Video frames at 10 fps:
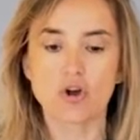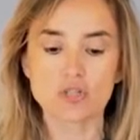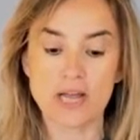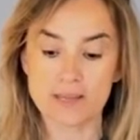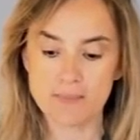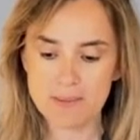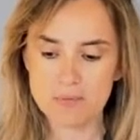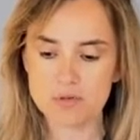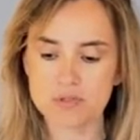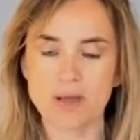Os
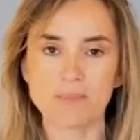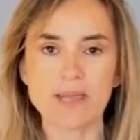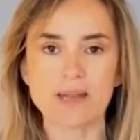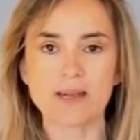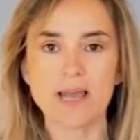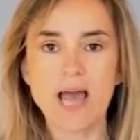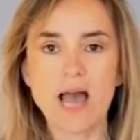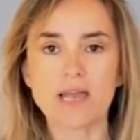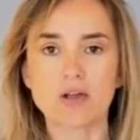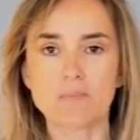animamos también
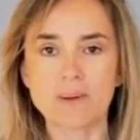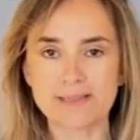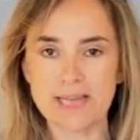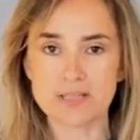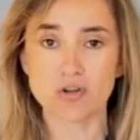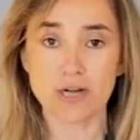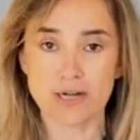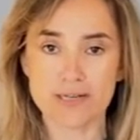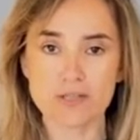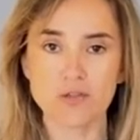a que compartáis con
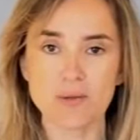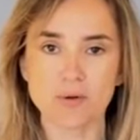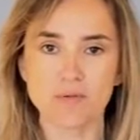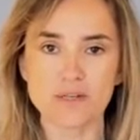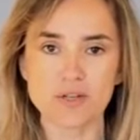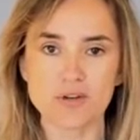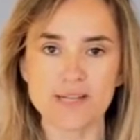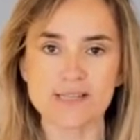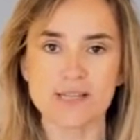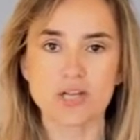el resto de
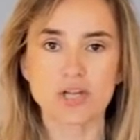profesores